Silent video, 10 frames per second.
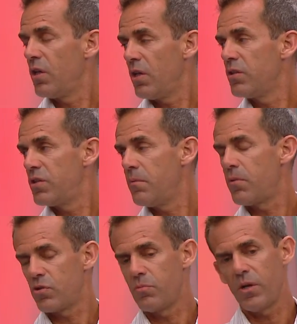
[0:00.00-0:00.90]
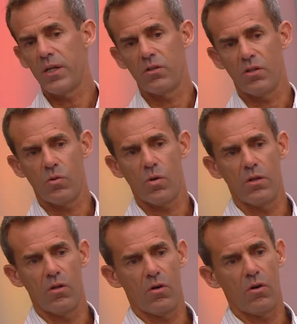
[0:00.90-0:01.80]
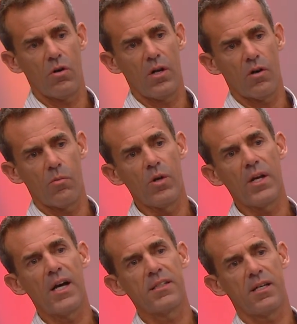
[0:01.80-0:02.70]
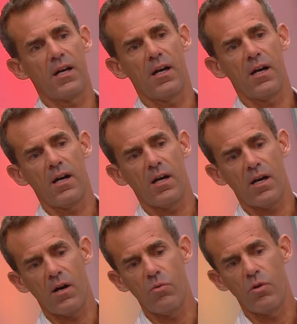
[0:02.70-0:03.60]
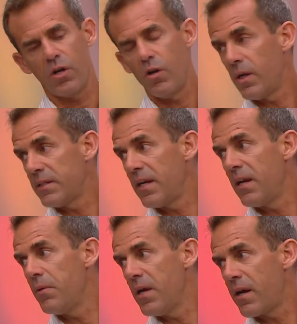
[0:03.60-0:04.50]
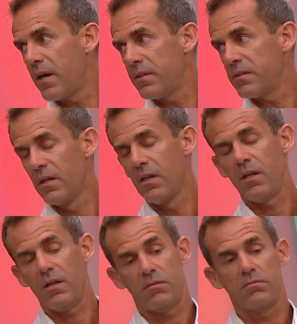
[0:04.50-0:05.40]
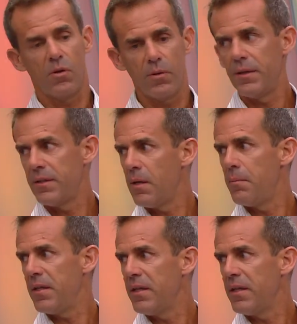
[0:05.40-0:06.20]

Sí, sí, por supuesto. Y cuando le comunicas a, uno que no va a estar el viernes, obviamente le pedís